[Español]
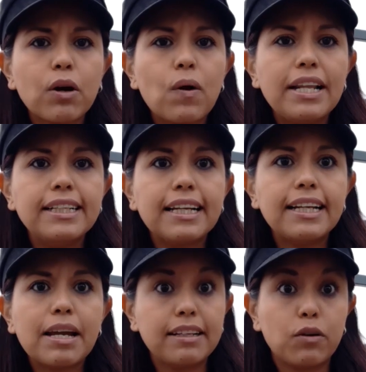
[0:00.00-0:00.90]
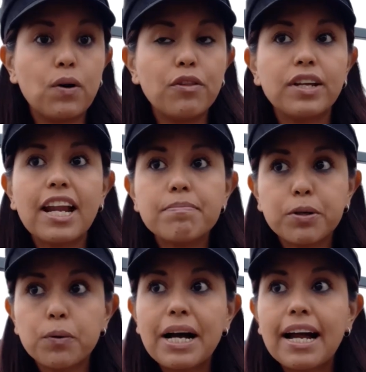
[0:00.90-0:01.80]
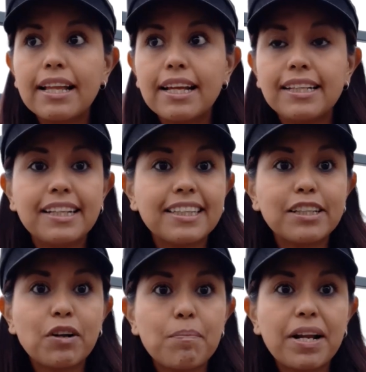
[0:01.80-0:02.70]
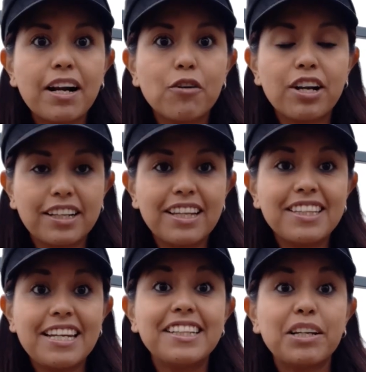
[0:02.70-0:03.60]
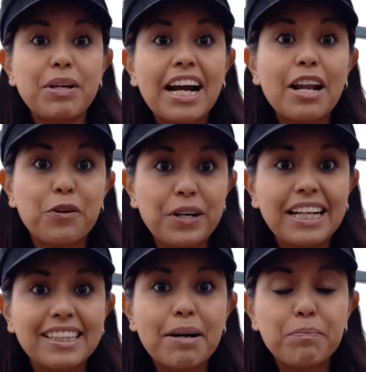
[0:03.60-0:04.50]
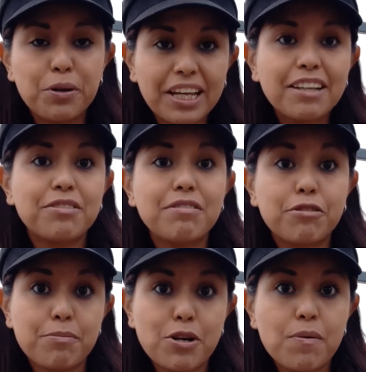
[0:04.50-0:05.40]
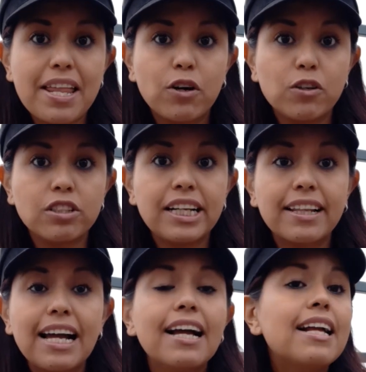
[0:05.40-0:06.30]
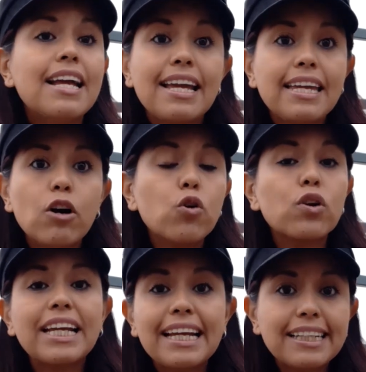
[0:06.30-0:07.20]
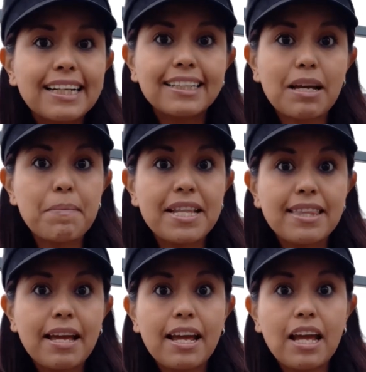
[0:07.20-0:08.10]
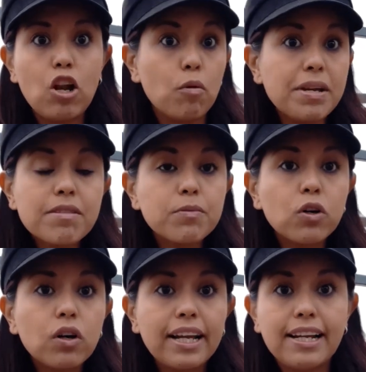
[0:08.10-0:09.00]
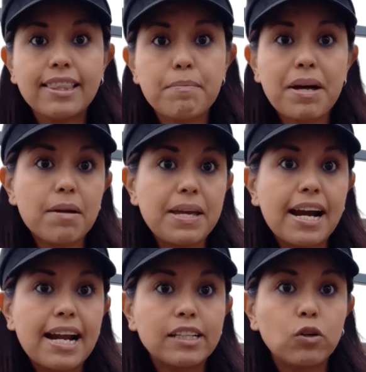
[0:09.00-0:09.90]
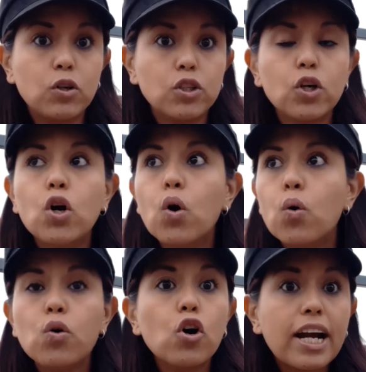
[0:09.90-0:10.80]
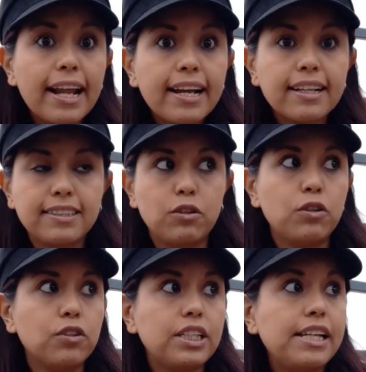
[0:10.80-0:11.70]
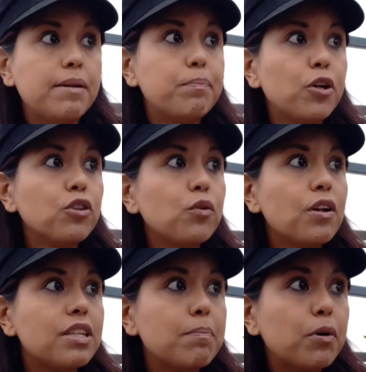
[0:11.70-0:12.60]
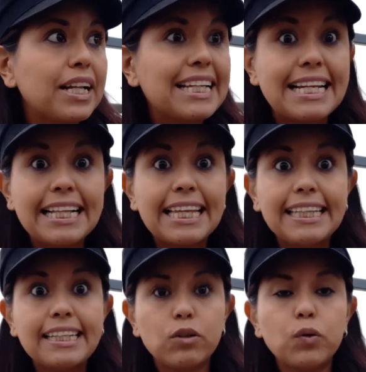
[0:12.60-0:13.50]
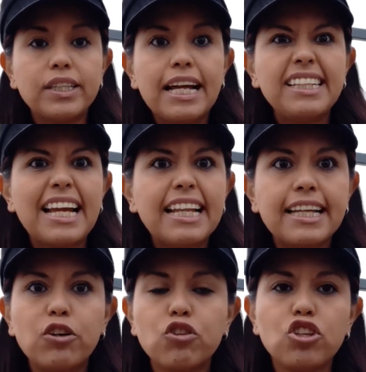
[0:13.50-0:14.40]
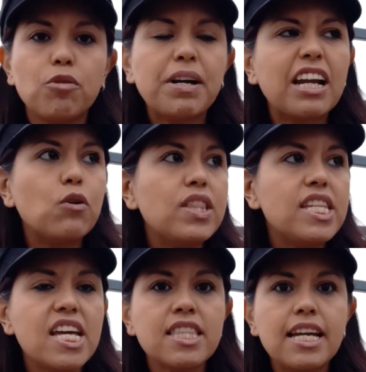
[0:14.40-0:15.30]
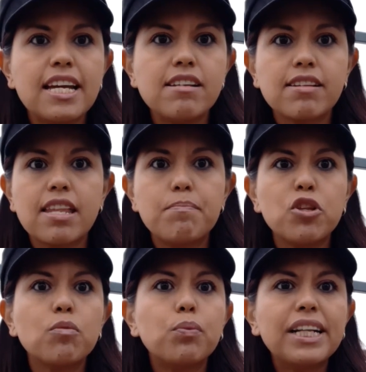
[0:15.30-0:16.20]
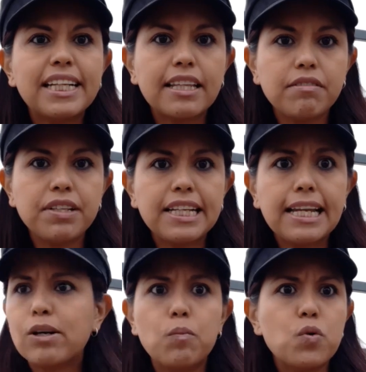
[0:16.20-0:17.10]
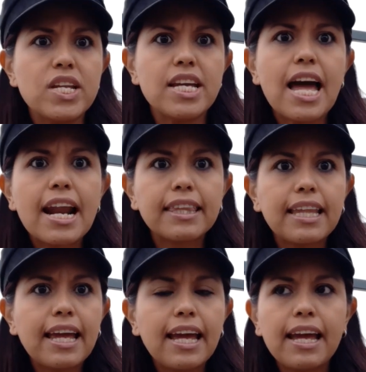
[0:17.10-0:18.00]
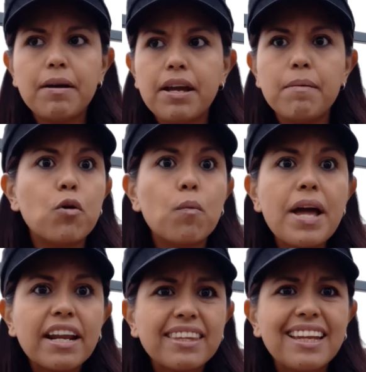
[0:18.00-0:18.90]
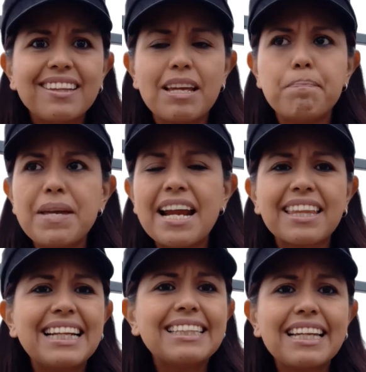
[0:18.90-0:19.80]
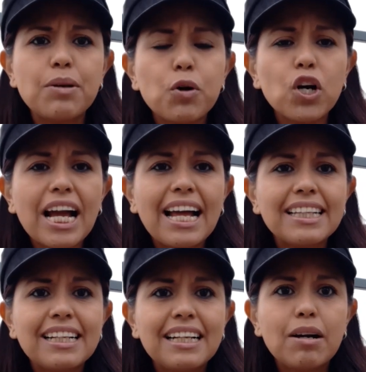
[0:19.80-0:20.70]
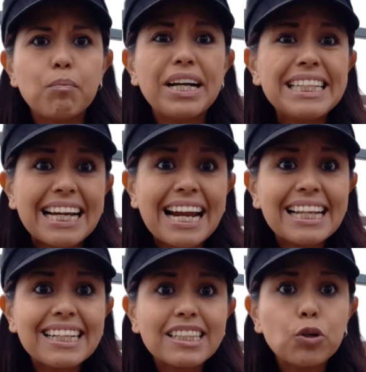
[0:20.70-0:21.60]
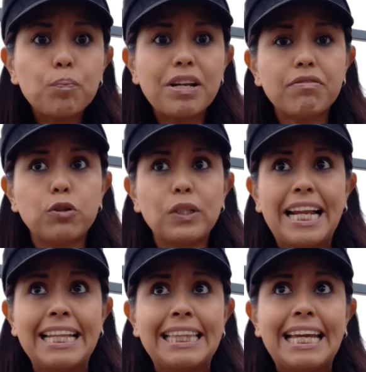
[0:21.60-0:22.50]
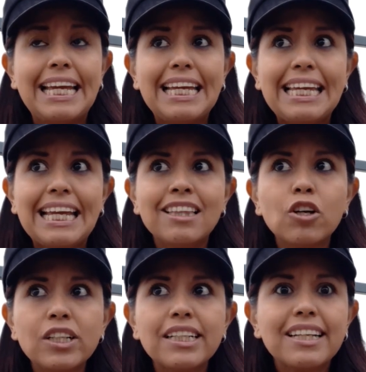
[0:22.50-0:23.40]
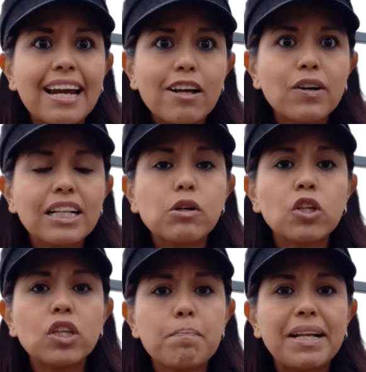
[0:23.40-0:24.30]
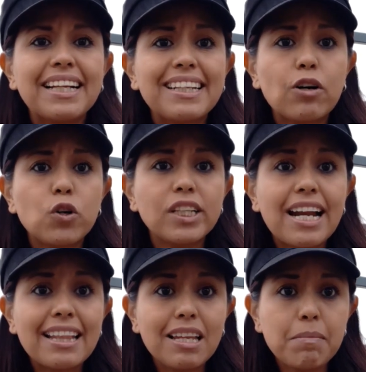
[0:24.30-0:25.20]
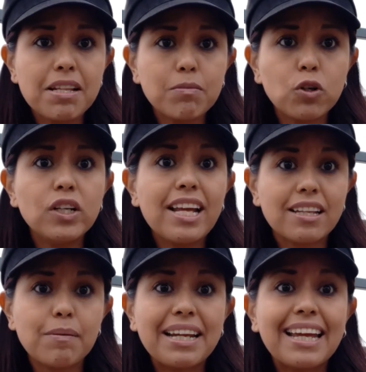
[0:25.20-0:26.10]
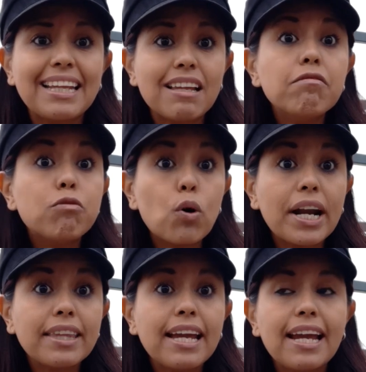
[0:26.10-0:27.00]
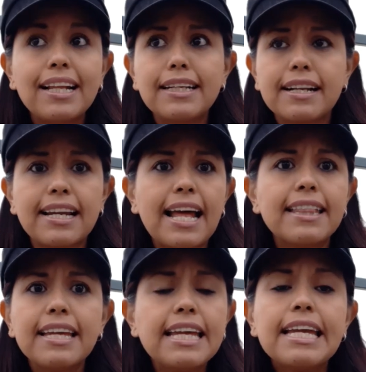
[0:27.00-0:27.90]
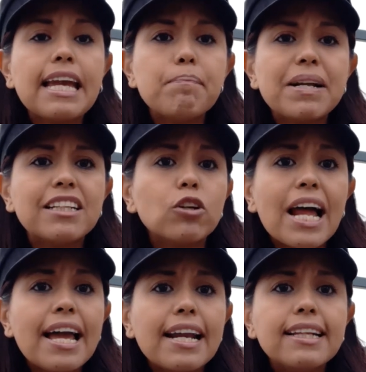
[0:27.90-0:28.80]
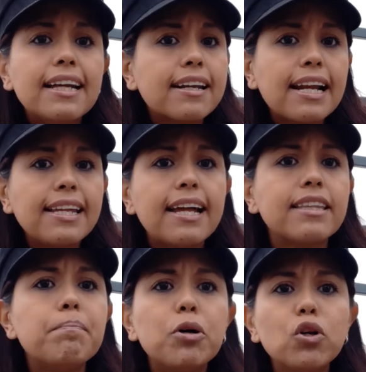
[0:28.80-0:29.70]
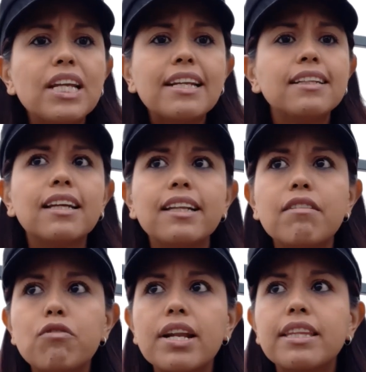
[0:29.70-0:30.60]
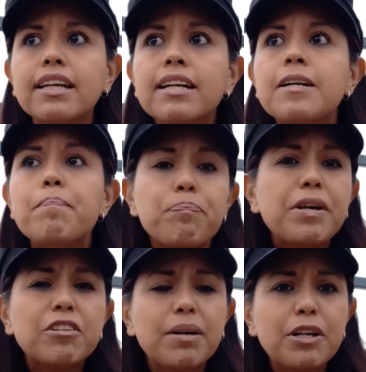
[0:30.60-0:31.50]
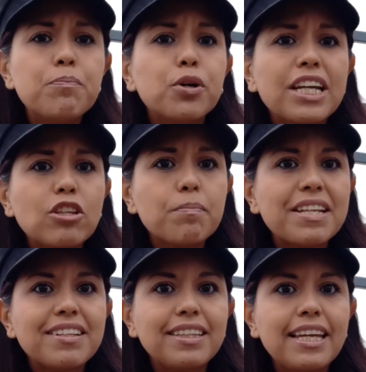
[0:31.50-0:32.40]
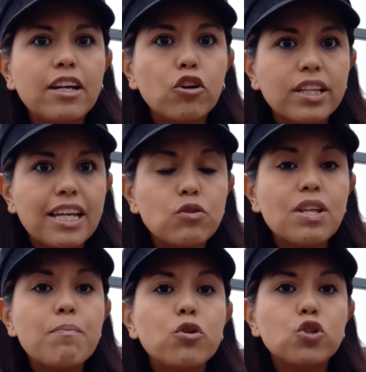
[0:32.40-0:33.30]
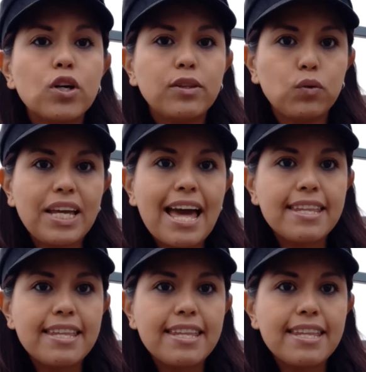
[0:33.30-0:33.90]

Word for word: cual dicen que cuando quieras probar eh, si estás con la pareja correcta tienes que viajar con esta porque es una forma nueva de conocerla y ocurre exactamente lo mismo en el tema de viajar solos uno cree que se conoce y de pronto cuando te pones en estas circunstancias, en otro idioma que no entiendes, que de pronto puede ser difícil comunicarte, eh, moverte, te pierdes, te equivocas, puedes llegar a ser súper frustrante y entonces creo que es cuando te empiezas a conocer a ti mismo y a saber qué tan fuerte eres en realidad y qué persona eres en realidad. Tampoco tienes que ser fuerte pero saber un poquito más de ti creo que te ayuda mucho en tu día a